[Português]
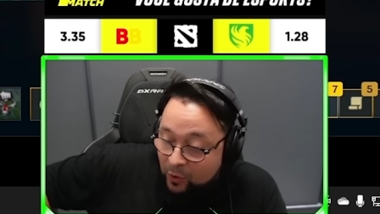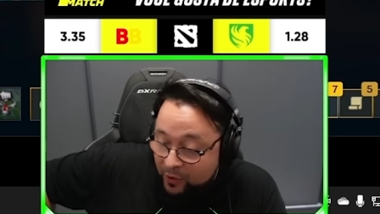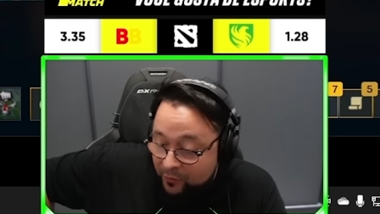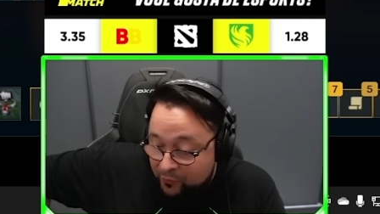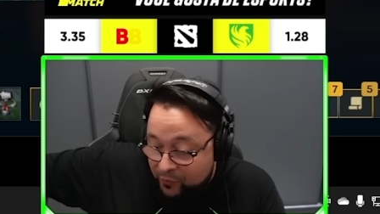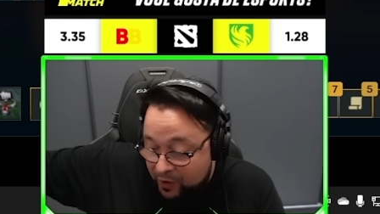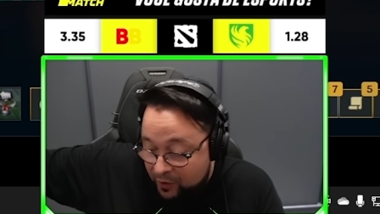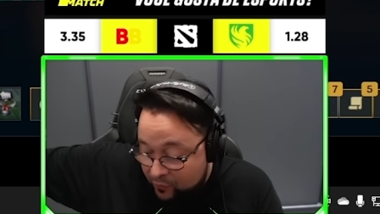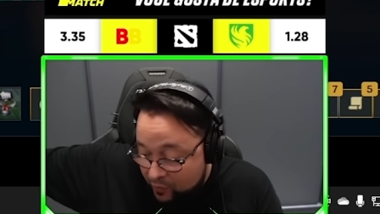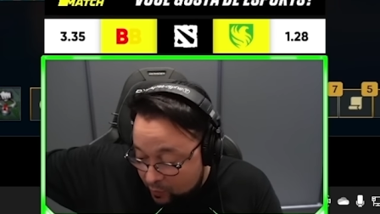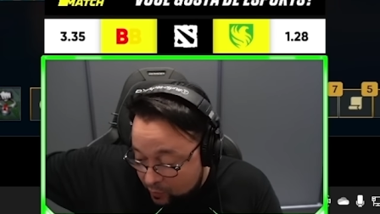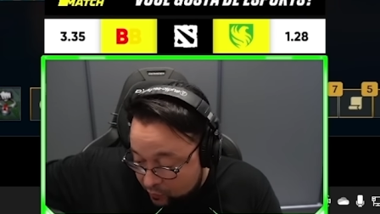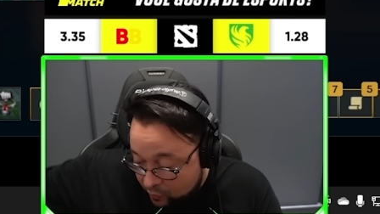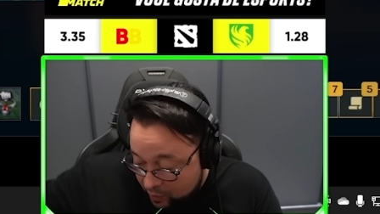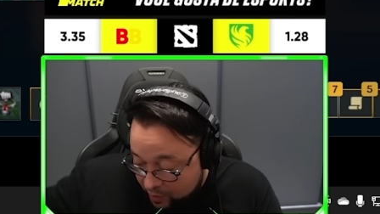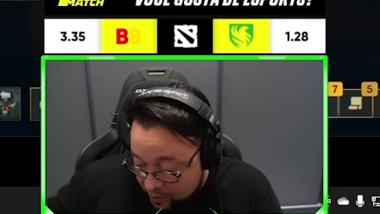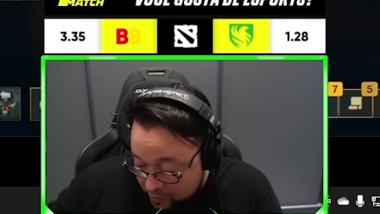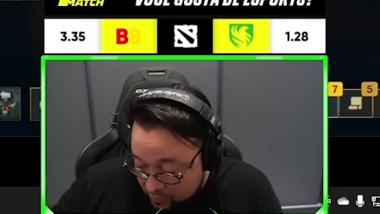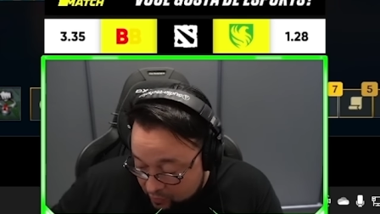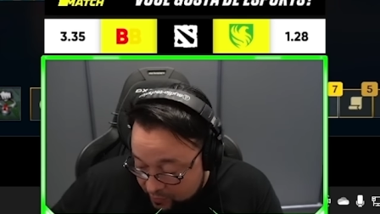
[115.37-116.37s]
enfim, vamos
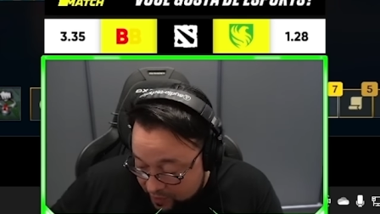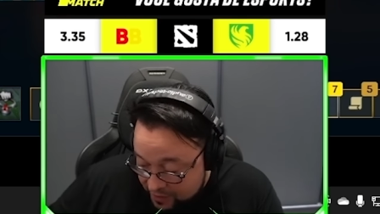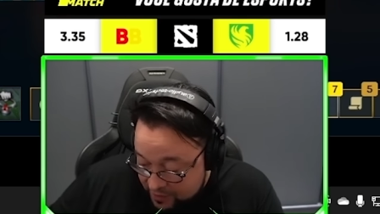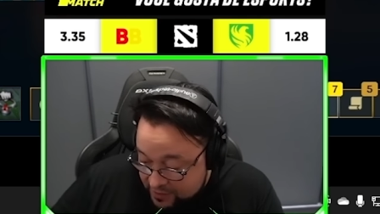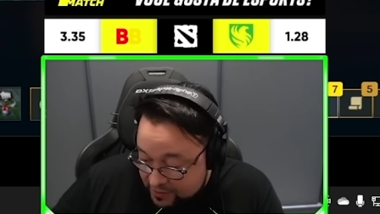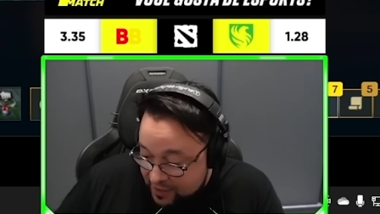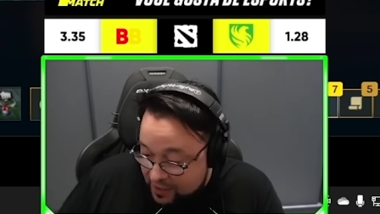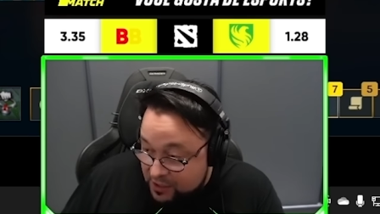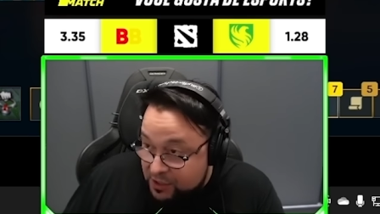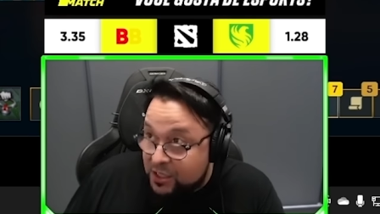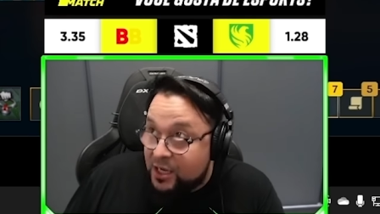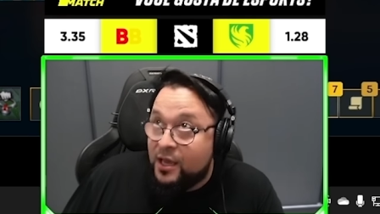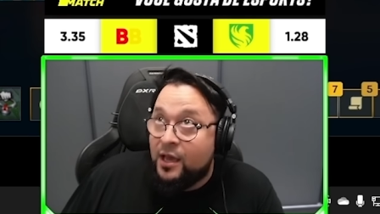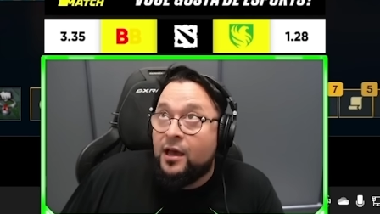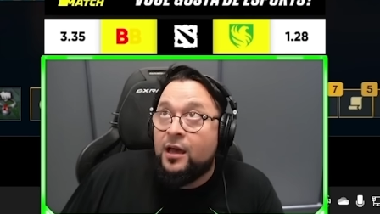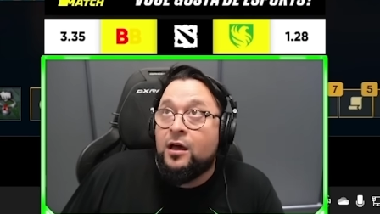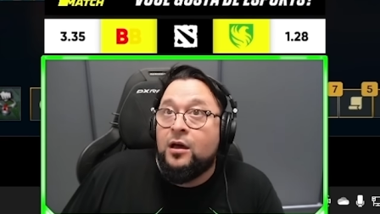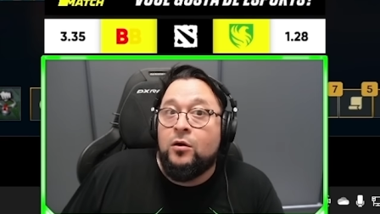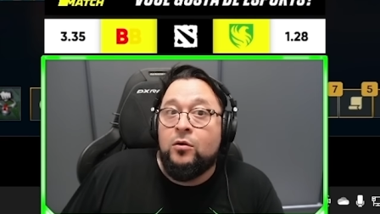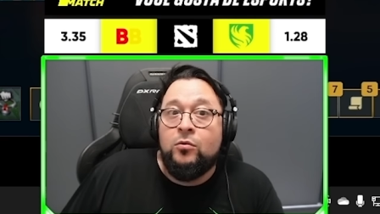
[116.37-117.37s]
focar no mindset
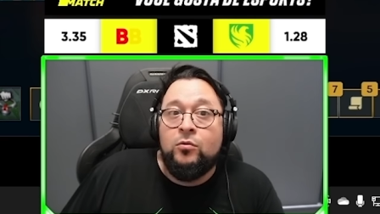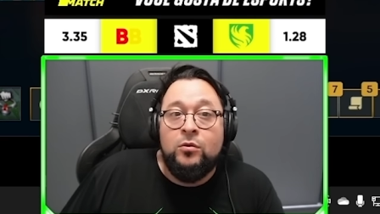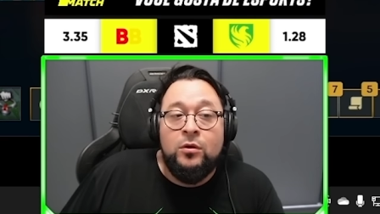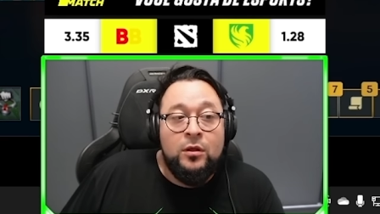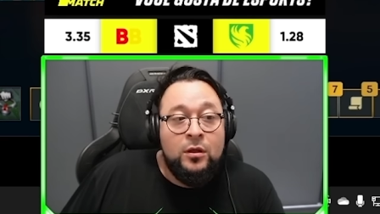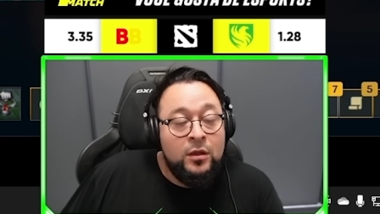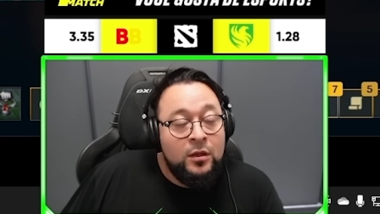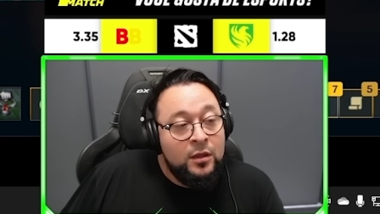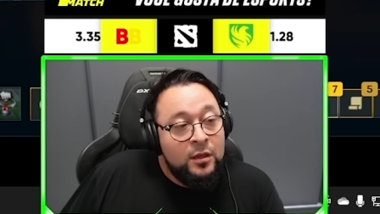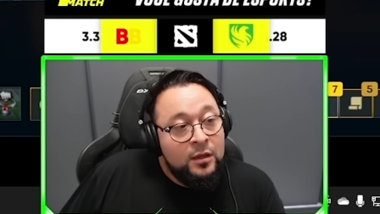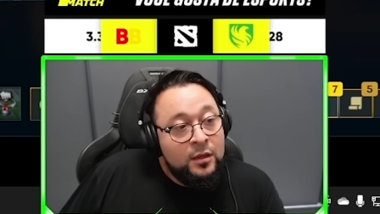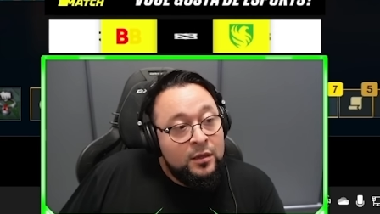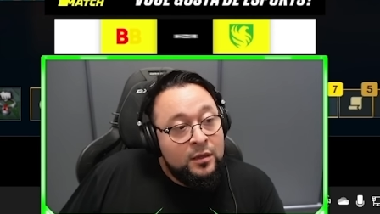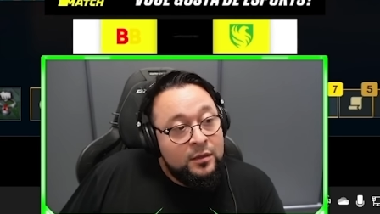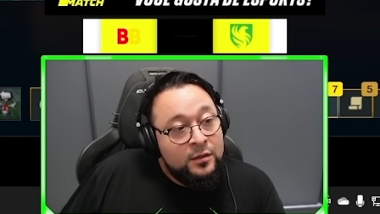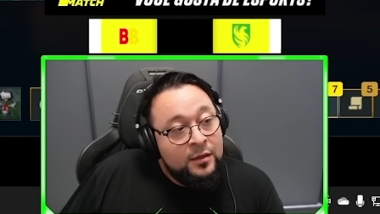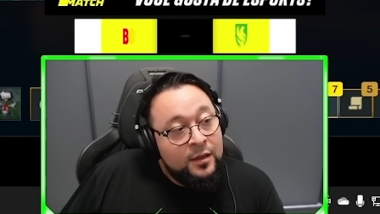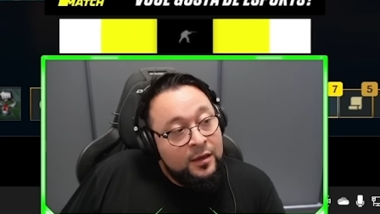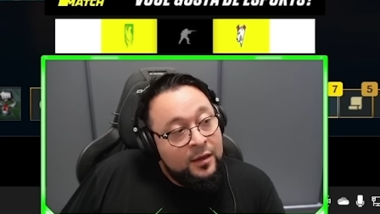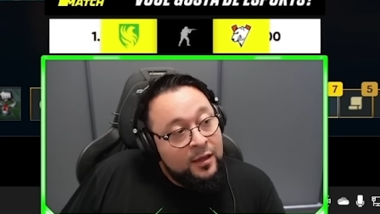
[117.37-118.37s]
real, Mano.
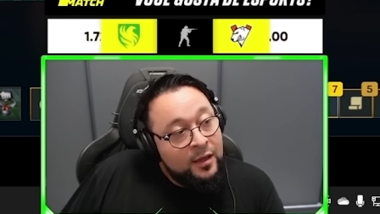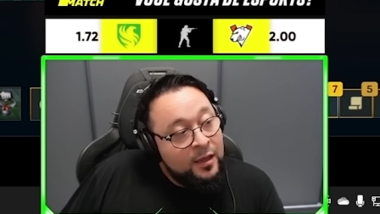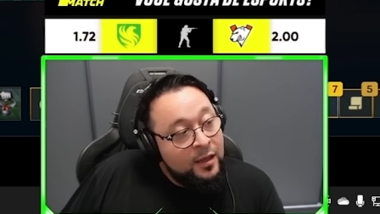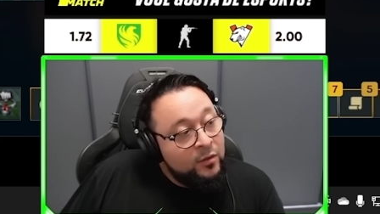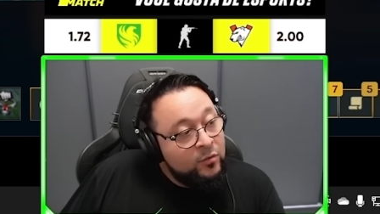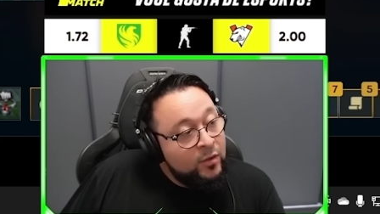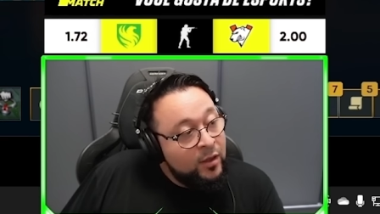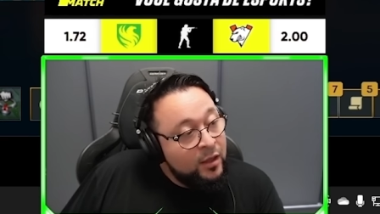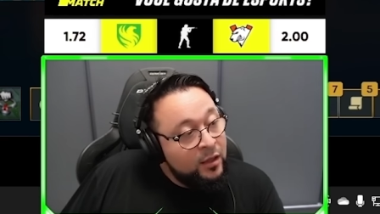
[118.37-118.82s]
Tá ligado? É